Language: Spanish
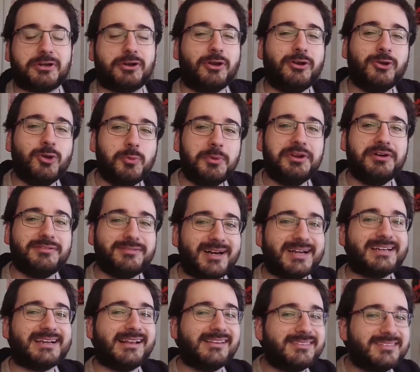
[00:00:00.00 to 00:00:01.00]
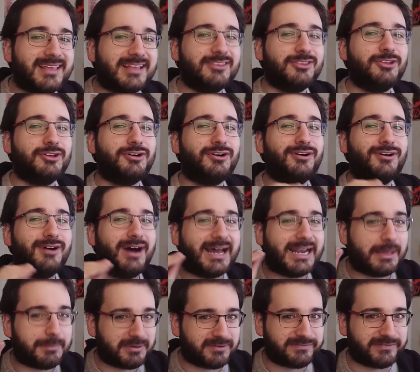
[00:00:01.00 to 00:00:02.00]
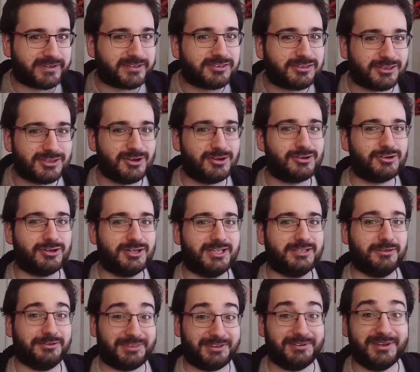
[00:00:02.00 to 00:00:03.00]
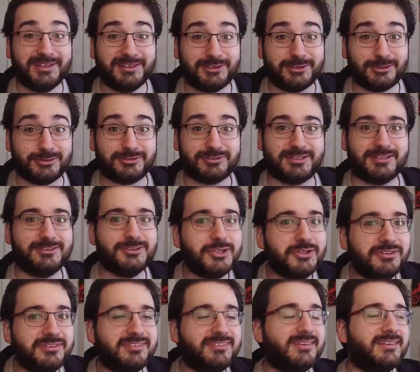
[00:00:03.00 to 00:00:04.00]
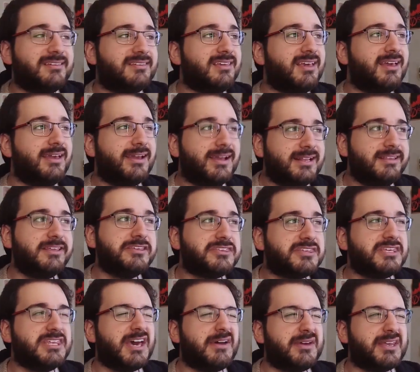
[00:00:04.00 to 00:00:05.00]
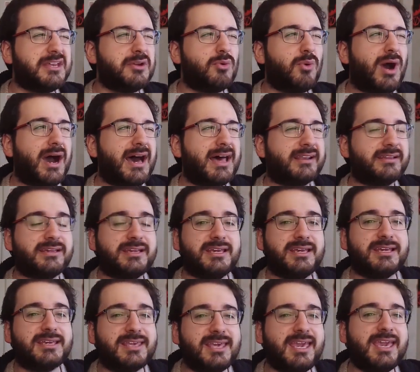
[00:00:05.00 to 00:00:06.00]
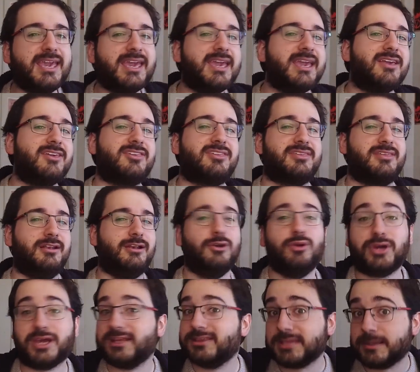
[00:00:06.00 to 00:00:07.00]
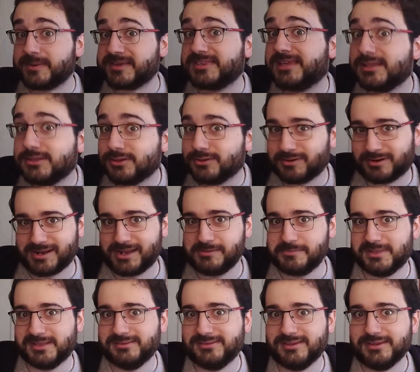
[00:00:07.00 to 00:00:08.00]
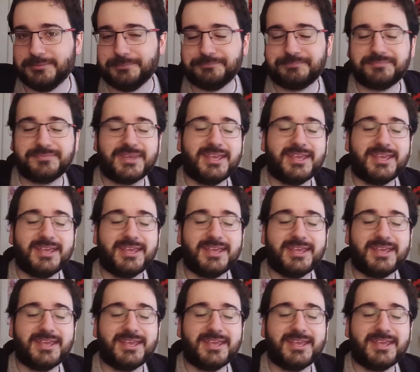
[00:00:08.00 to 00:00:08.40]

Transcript: pero los números van calzando a la perfección con estos eventos. Entonces él decide averiguar qué es lo que está pasando realmente.